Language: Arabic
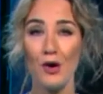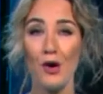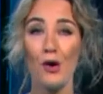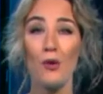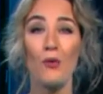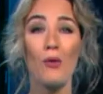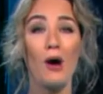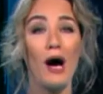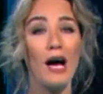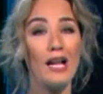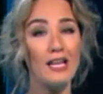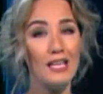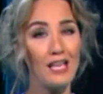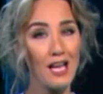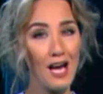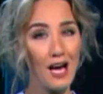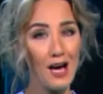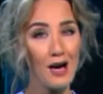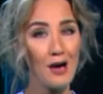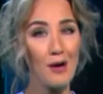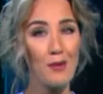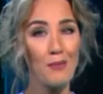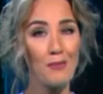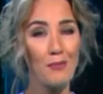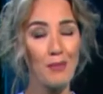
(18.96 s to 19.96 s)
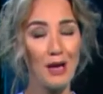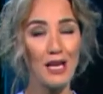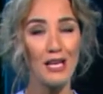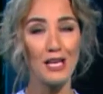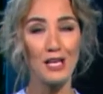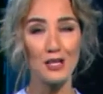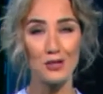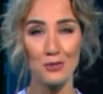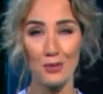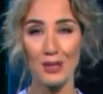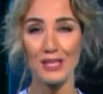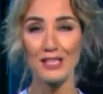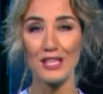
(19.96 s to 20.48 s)
وهلأ
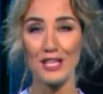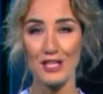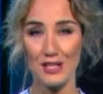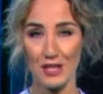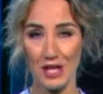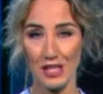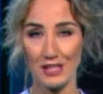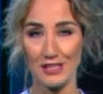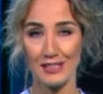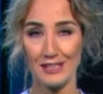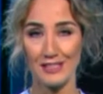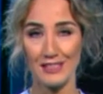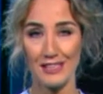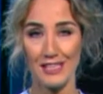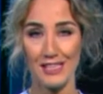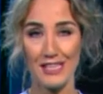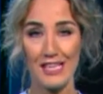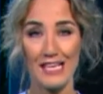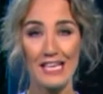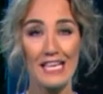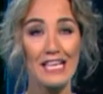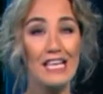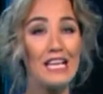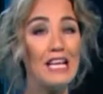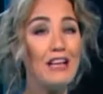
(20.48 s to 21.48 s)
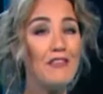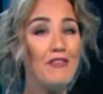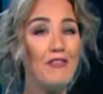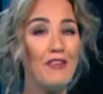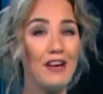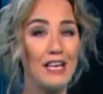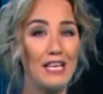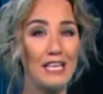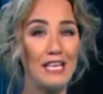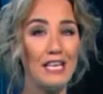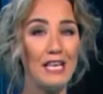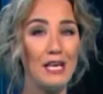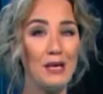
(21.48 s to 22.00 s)
بلش وقت الجد كل
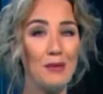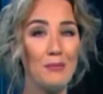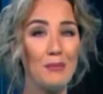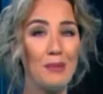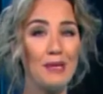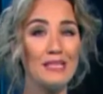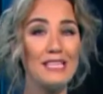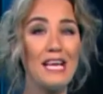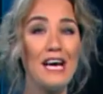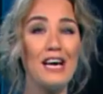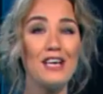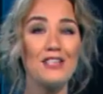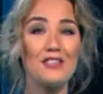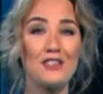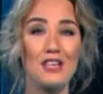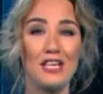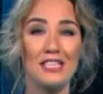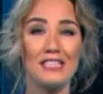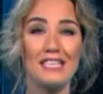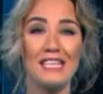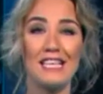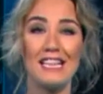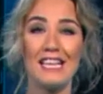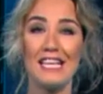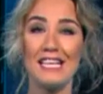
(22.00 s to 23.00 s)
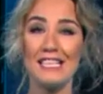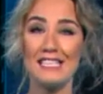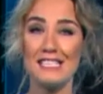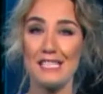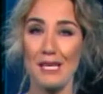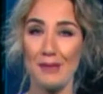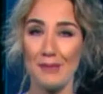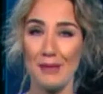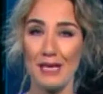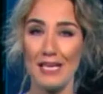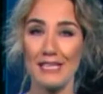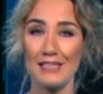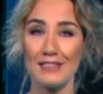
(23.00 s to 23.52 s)
فريق بدأ جردة
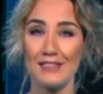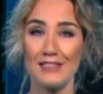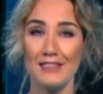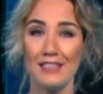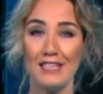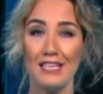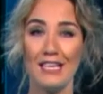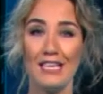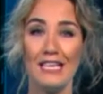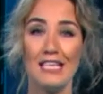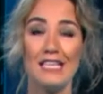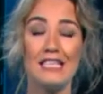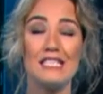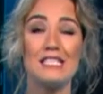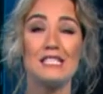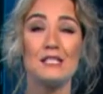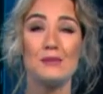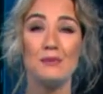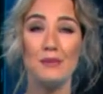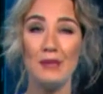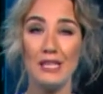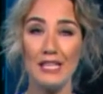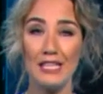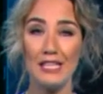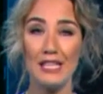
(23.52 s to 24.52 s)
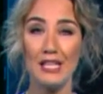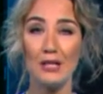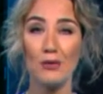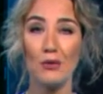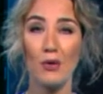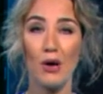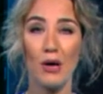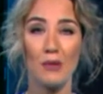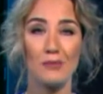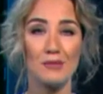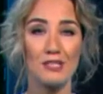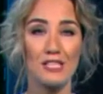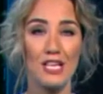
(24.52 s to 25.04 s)
الحسابات نسبية
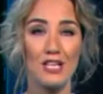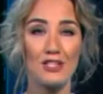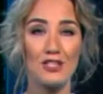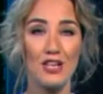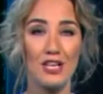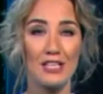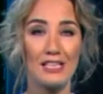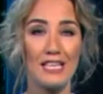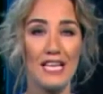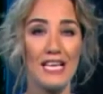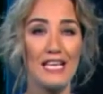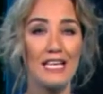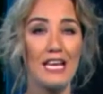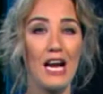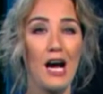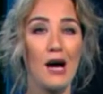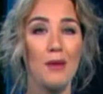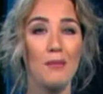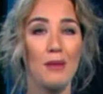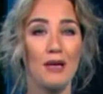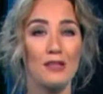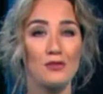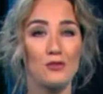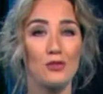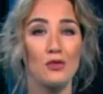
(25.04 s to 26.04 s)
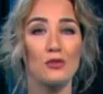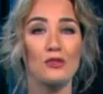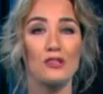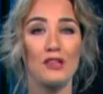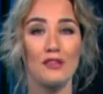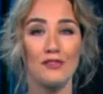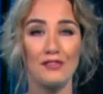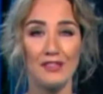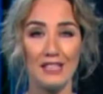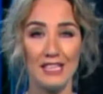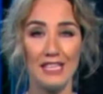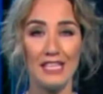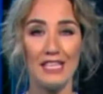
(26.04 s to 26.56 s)
و15 دايرة مع صوت
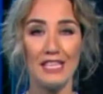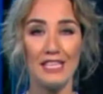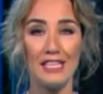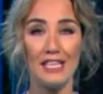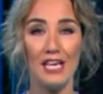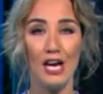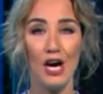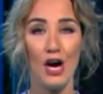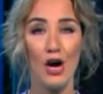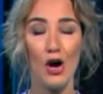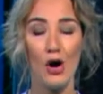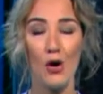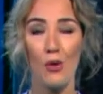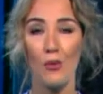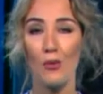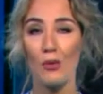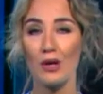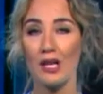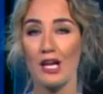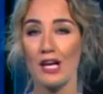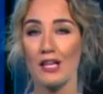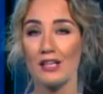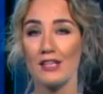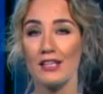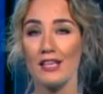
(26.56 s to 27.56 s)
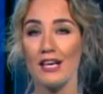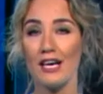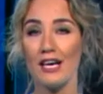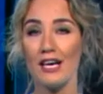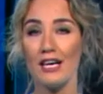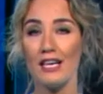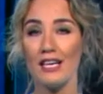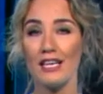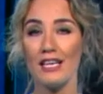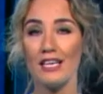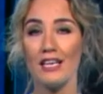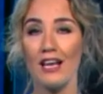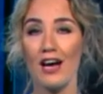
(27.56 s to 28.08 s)
تفضيلي
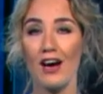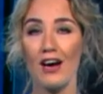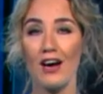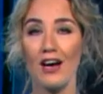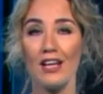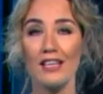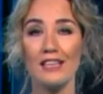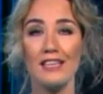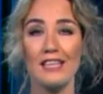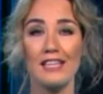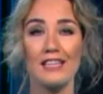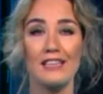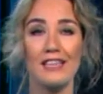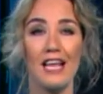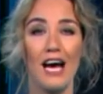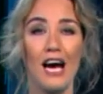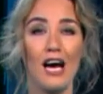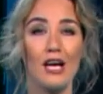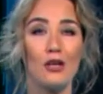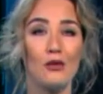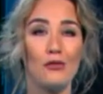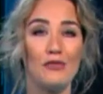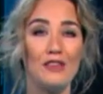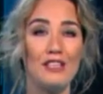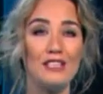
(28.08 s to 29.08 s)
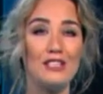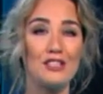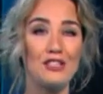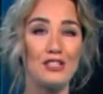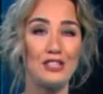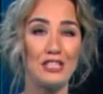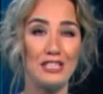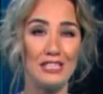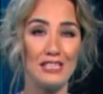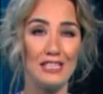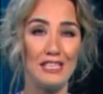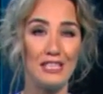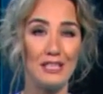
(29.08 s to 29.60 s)
والأنظار إلى خلطة تحالفات
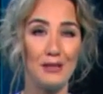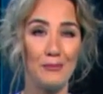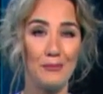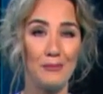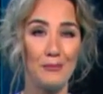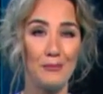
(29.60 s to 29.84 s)
جديدة